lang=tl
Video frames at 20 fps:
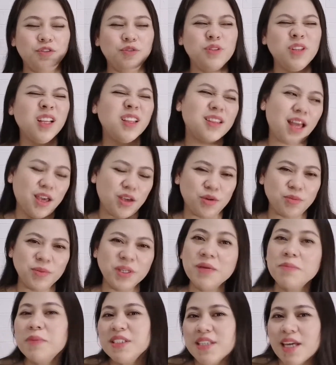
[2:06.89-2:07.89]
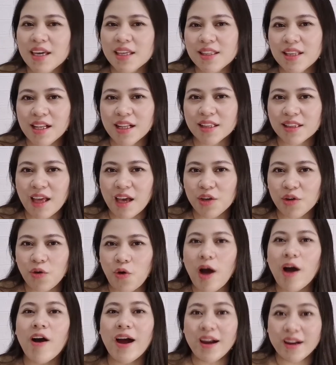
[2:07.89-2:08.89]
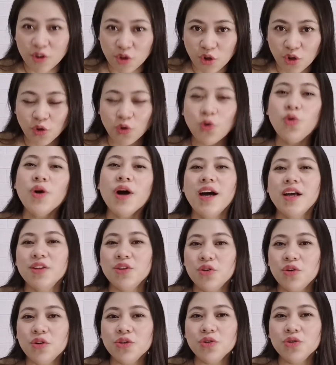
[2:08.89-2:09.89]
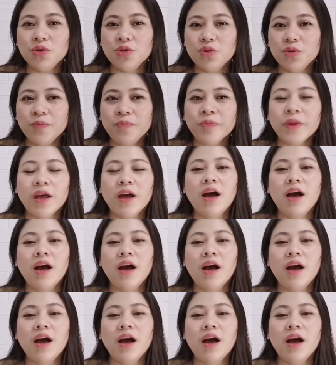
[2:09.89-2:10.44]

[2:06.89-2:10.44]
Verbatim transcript: doon na tayo maging masaya na lang tayo kung ano kung ano yung